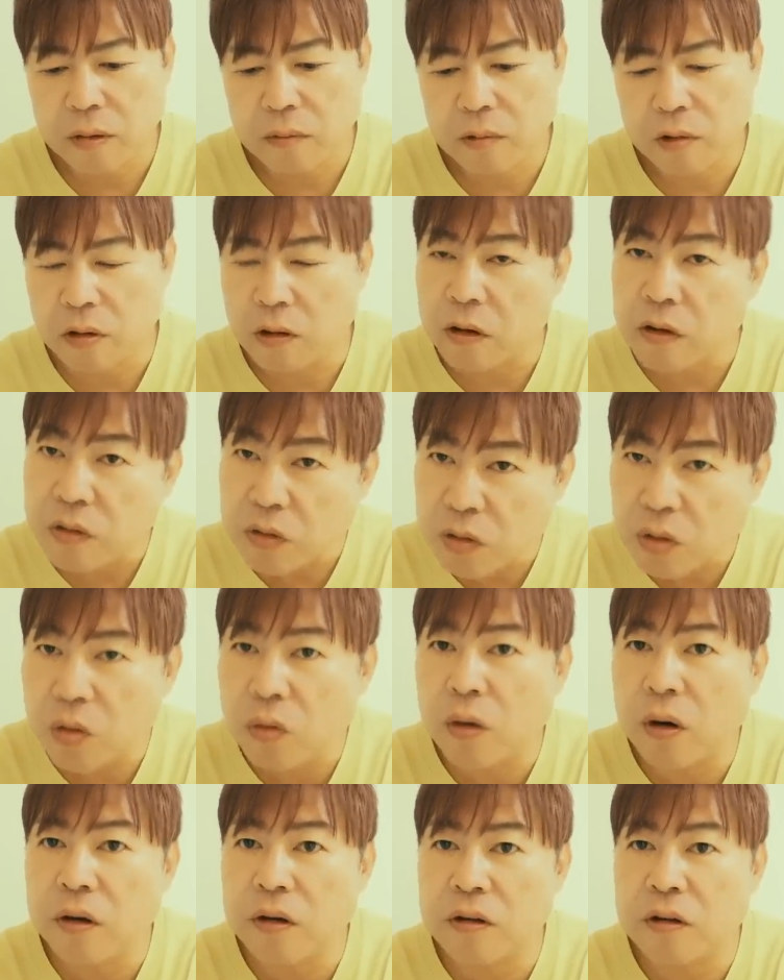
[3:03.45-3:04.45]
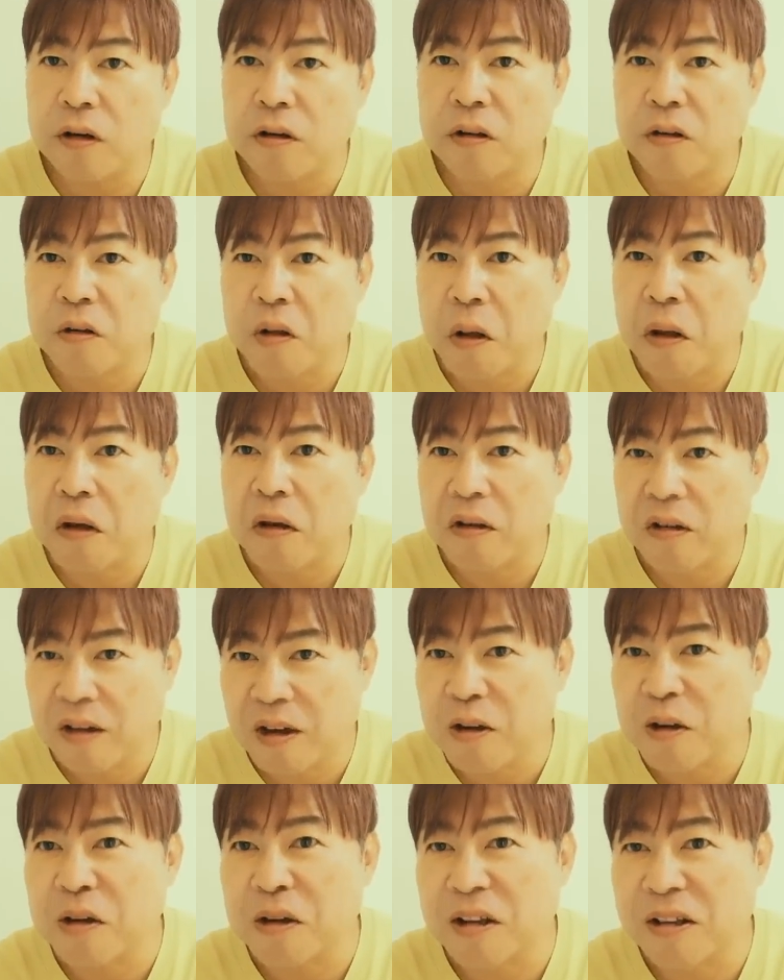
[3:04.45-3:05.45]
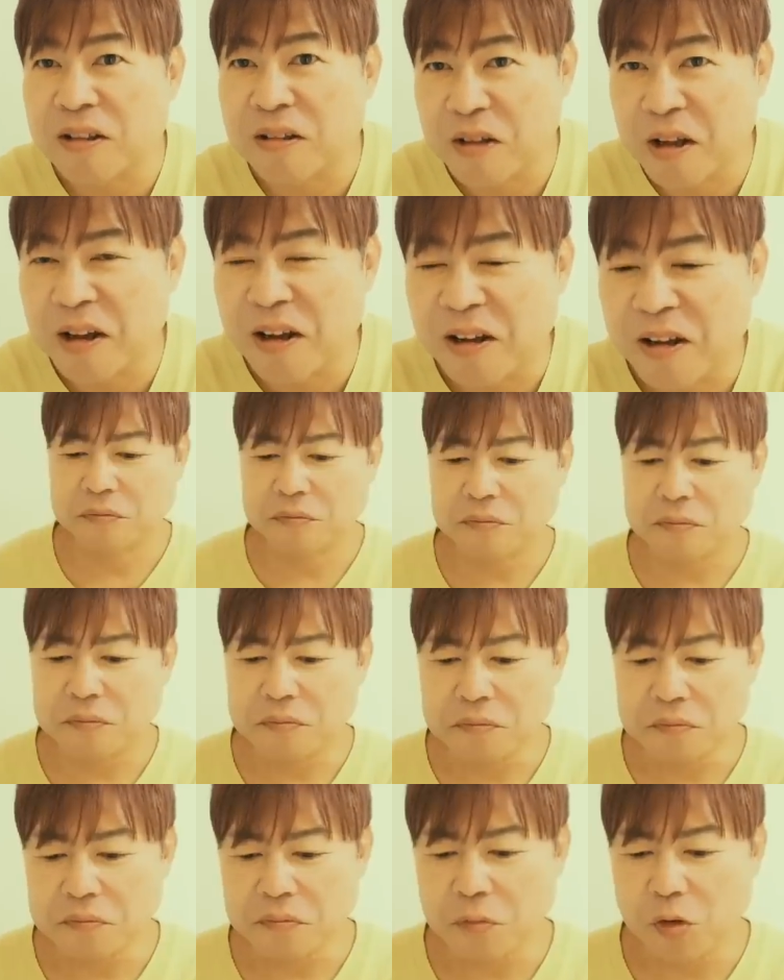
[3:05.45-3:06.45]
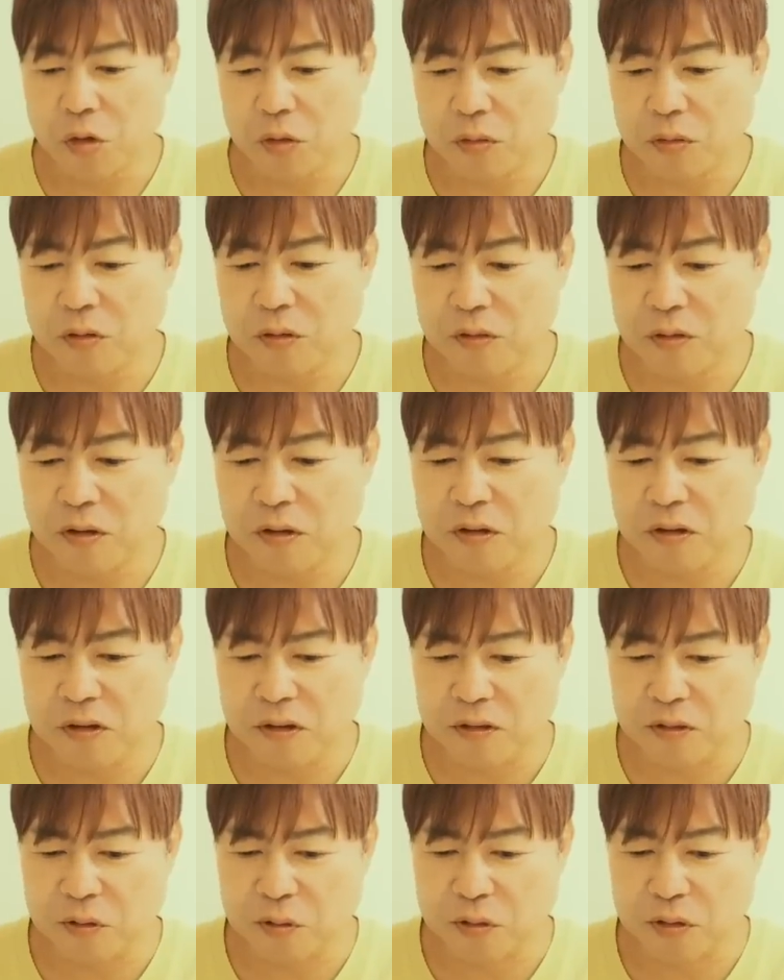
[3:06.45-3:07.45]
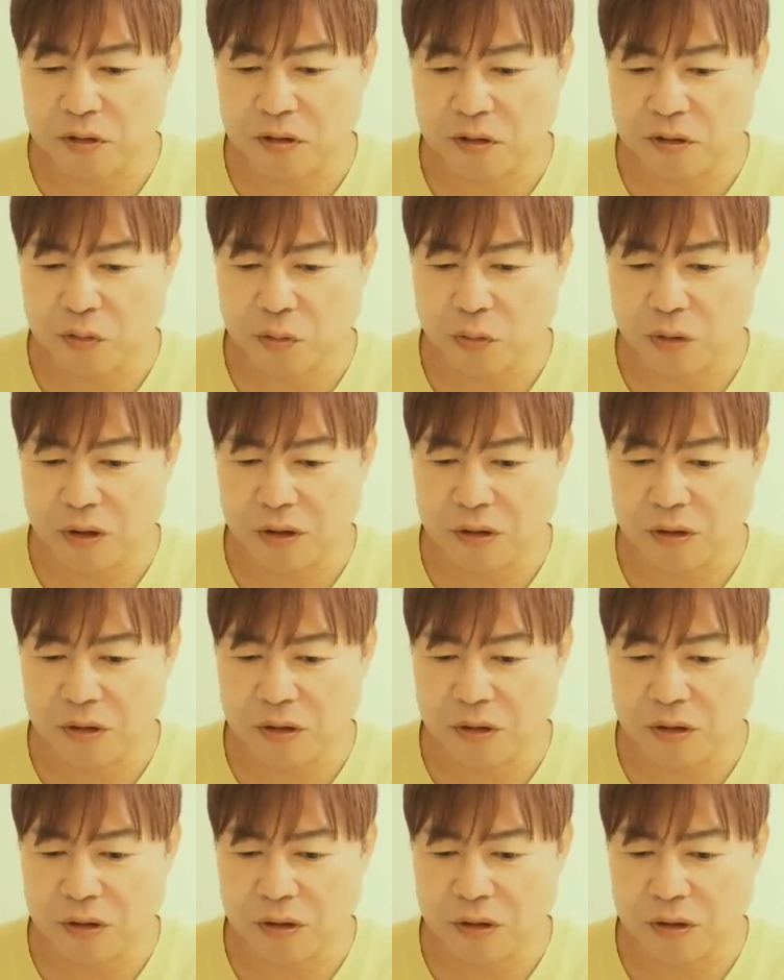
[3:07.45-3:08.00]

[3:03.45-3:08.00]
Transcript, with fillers: 体調は至って元気ですね。全然いいですよ、最近は。